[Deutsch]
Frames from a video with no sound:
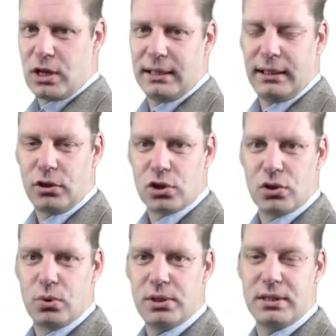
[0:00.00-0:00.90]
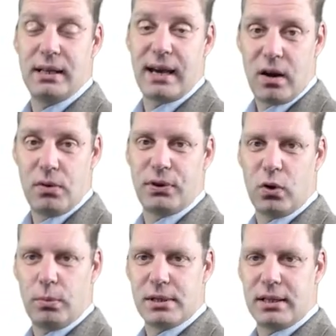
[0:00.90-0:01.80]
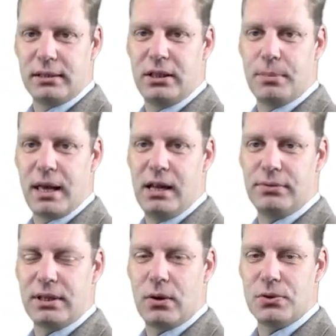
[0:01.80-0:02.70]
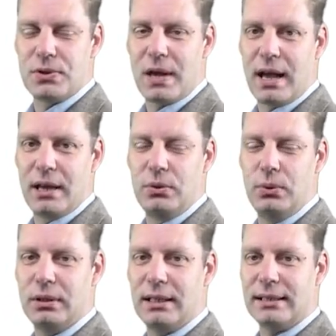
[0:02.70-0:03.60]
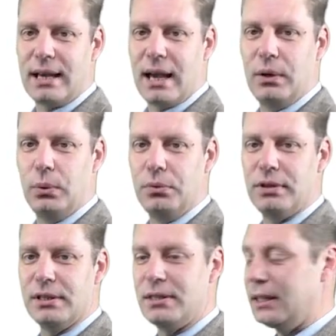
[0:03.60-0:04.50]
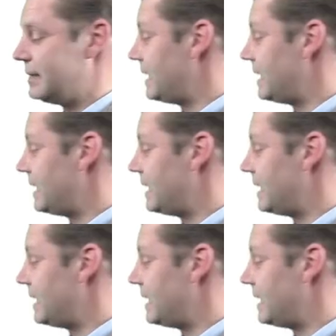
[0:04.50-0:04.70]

charttechnisches Kursziel auf der Oberseite hier bei 11.141